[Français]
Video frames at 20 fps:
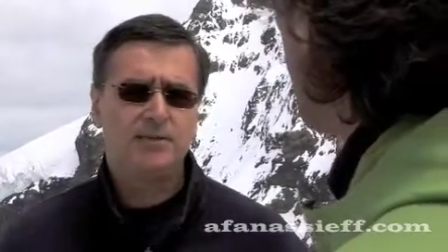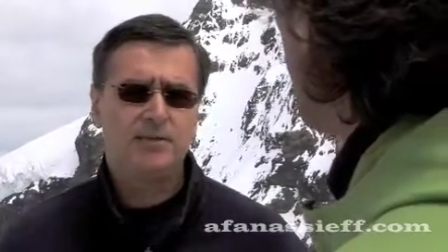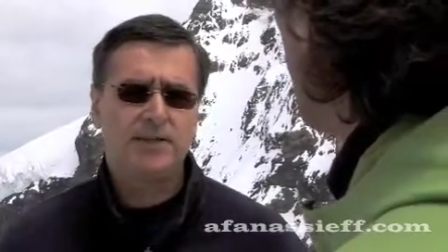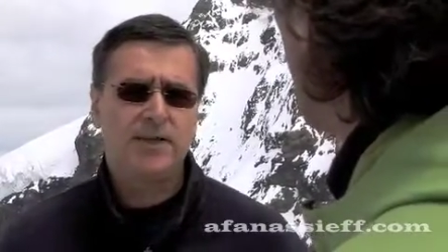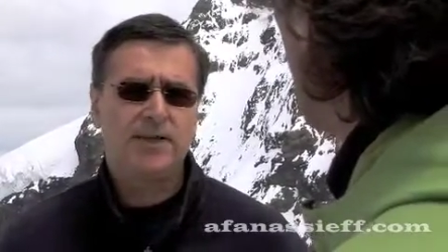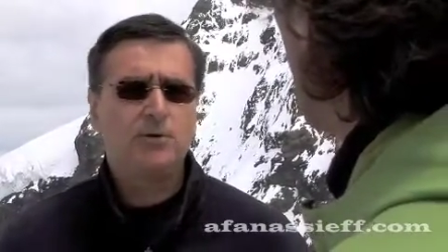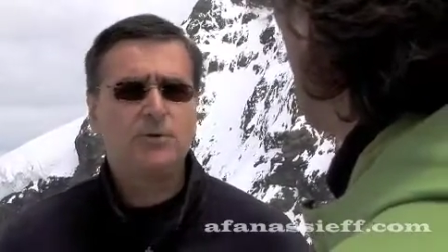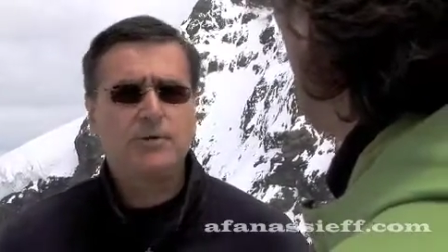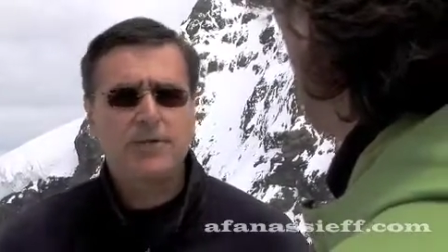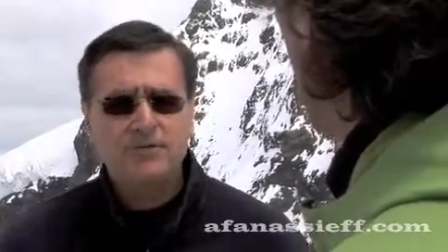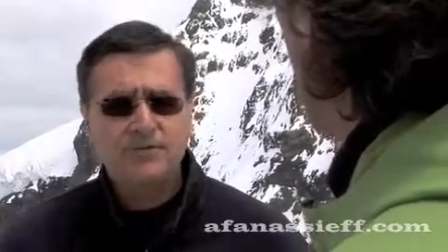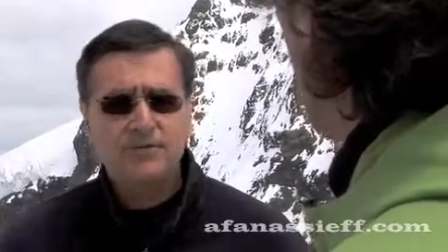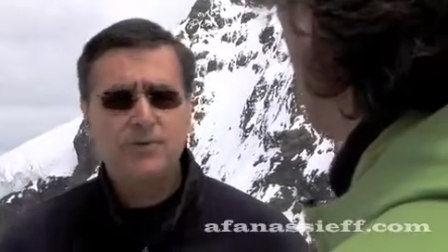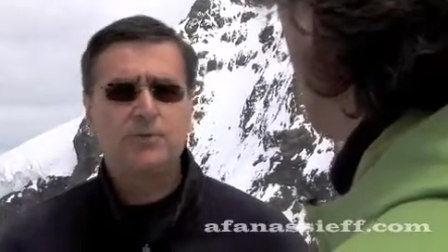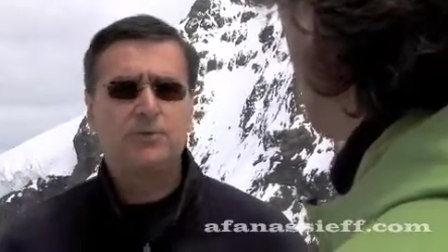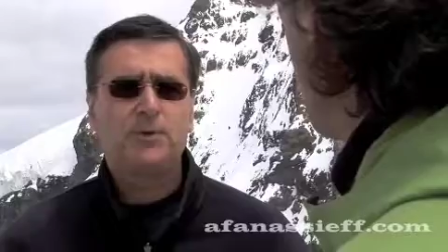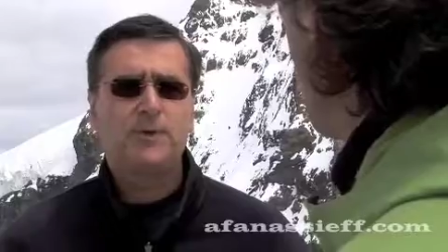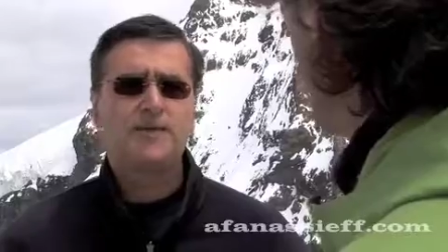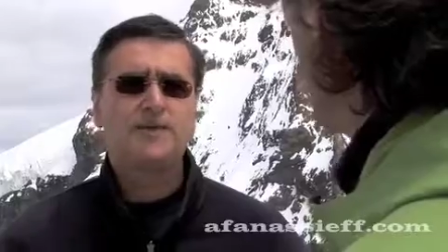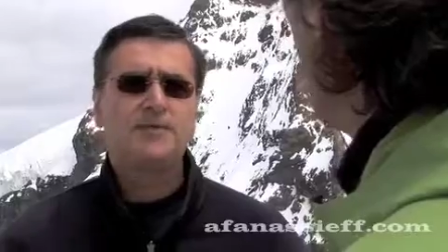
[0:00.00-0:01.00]
On a eu des
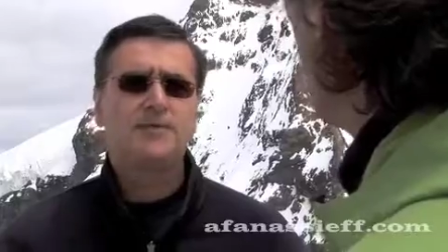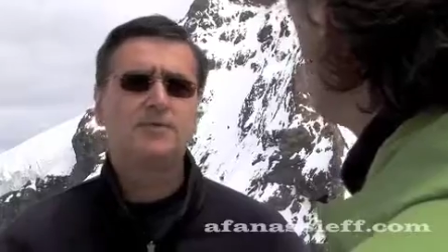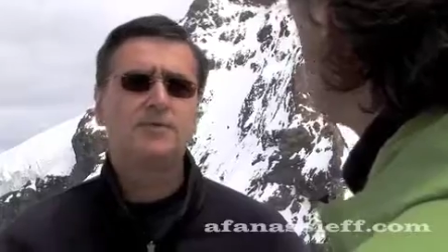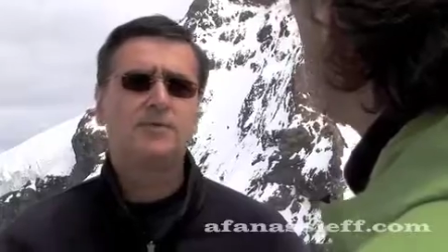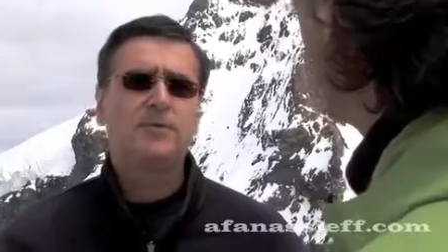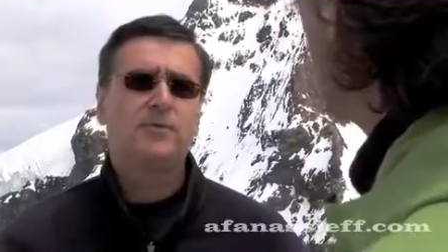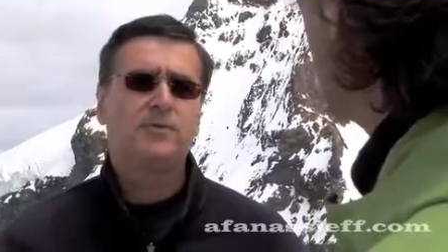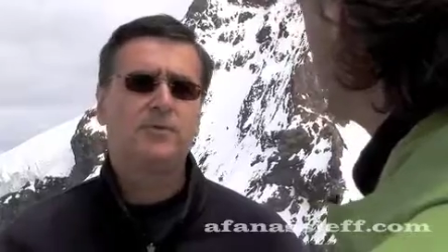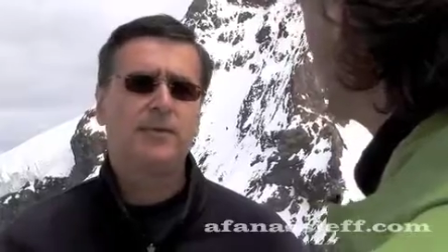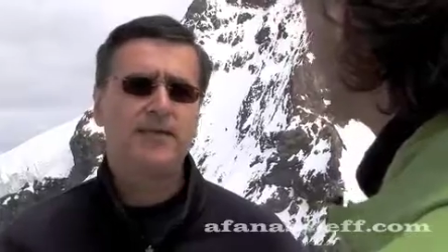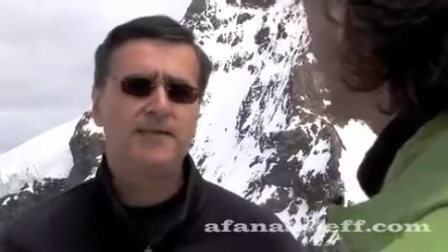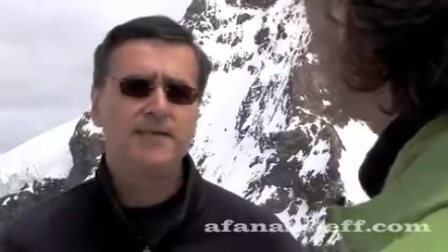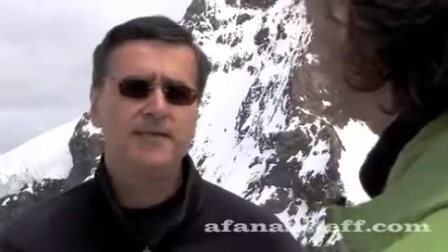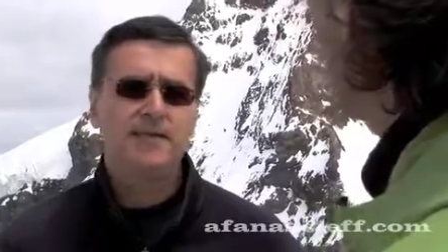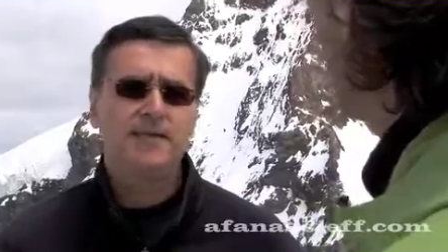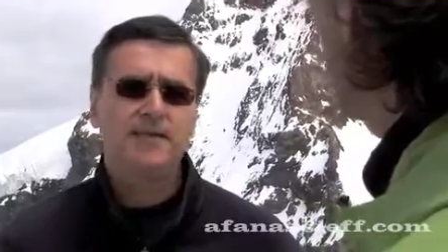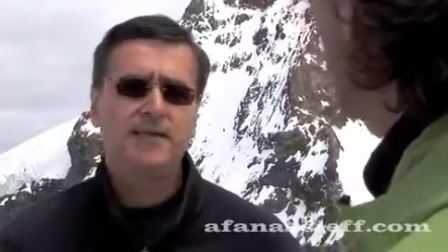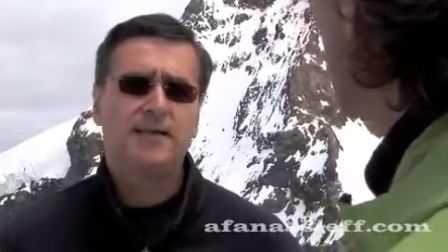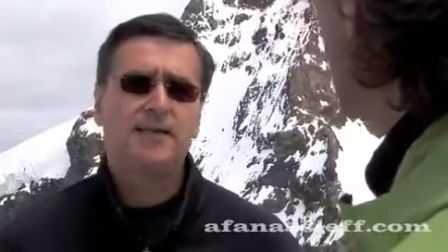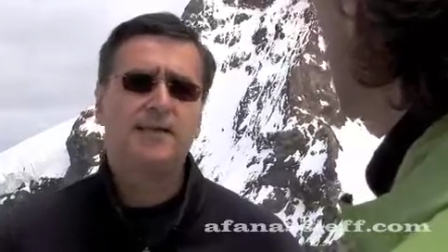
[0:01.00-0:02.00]
fluctuations dans le
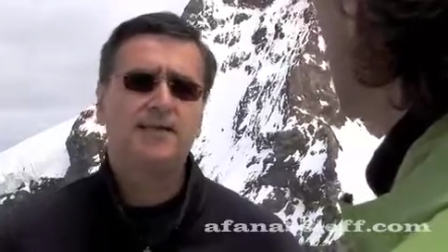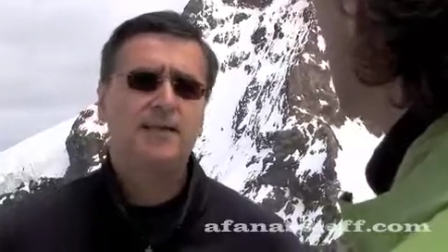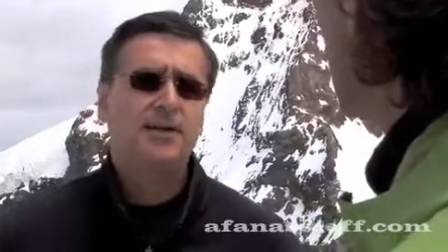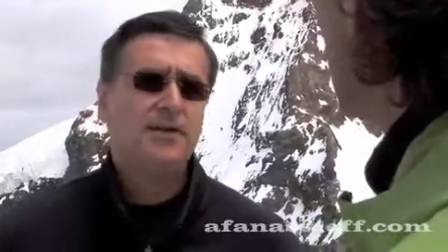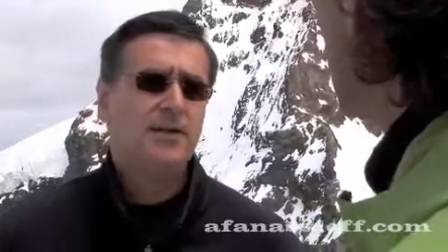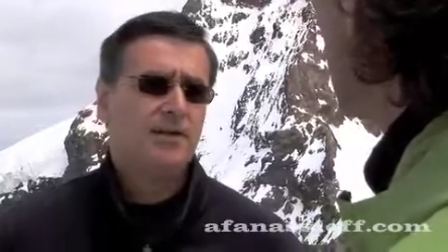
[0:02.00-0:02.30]
passé, hein.